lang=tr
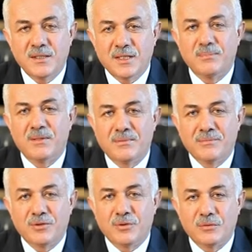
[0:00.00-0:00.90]
kaplama bir
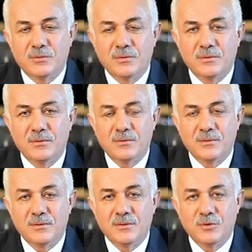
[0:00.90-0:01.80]
yoldu.
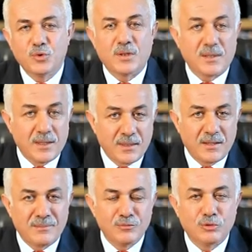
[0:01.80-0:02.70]
Şu an Allah
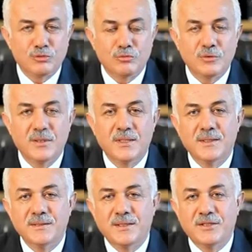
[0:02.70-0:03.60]
hamdolsun
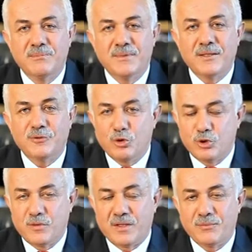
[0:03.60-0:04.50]
seçimde
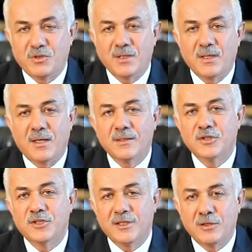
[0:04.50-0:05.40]
söz vermiştik. altı
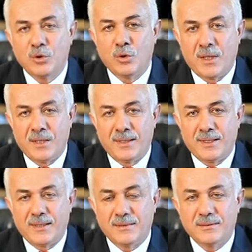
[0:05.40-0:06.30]
şeritli yol haline
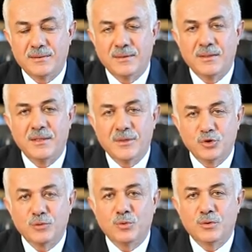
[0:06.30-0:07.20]
geldi.
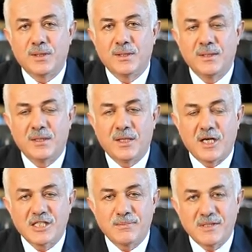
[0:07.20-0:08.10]
Çubuk'ta
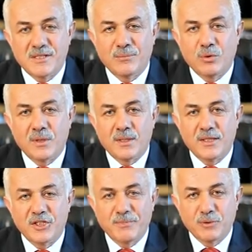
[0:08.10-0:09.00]
asbestli borularla
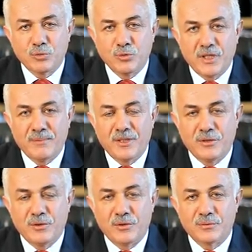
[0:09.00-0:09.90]
içme suyu temin
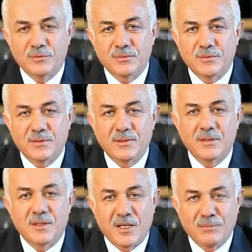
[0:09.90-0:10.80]
ediliyordu
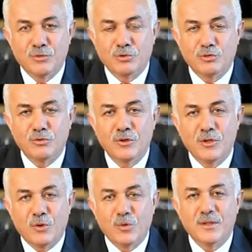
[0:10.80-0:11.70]
hamdolsun.
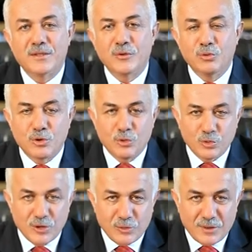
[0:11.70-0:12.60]
Onlar da
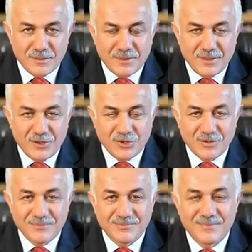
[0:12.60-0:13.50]
%90 oranında değişti.
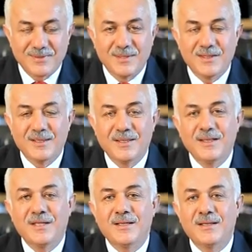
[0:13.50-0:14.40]

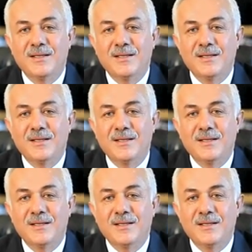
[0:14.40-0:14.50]
Yine